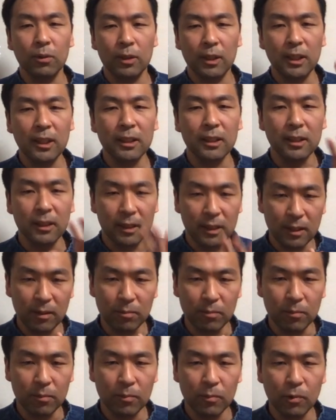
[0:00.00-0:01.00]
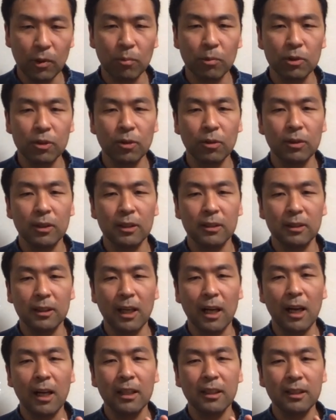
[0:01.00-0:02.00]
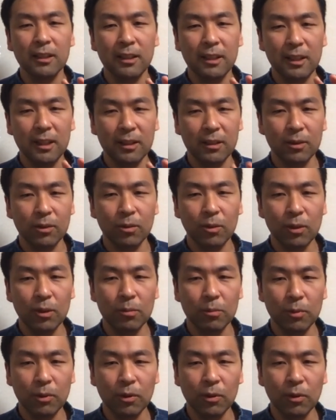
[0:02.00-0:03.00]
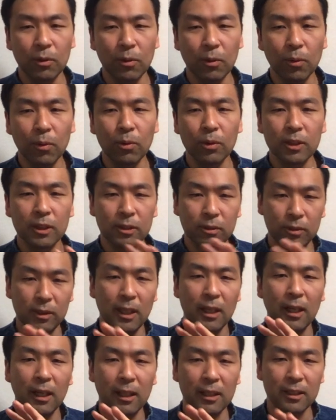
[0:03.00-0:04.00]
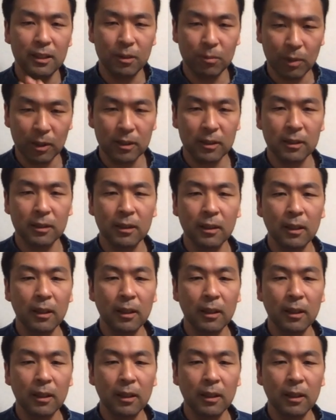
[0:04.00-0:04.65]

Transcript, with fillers: 金銀はもちろんですがアンティークコインも大きく値上がりします